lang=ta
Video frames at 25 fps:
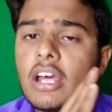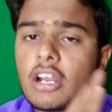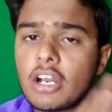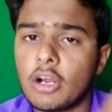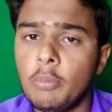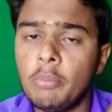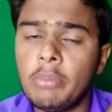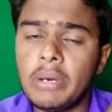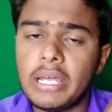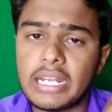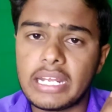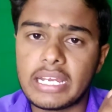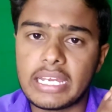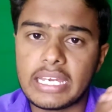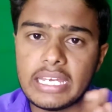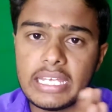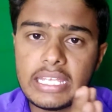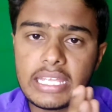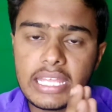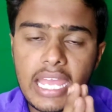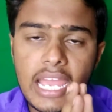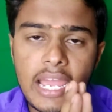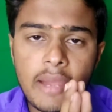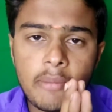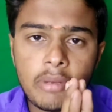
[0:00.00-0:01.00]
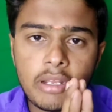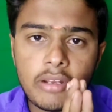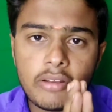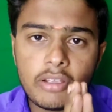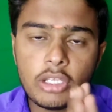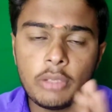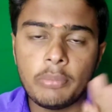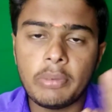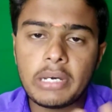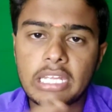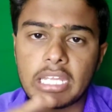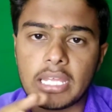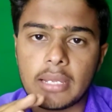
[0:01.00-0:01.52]
ரொம்ப இருக்கு ஏன் அப்படின்னு
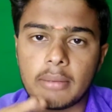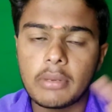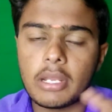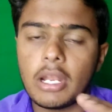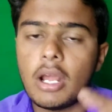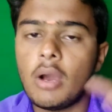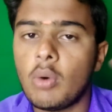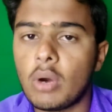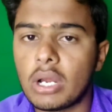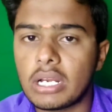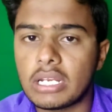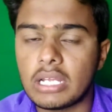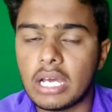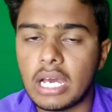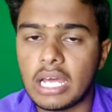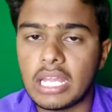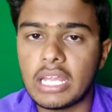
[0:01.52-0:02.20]
வந்து பாத்தீங்க அப்படின்னா ஒன்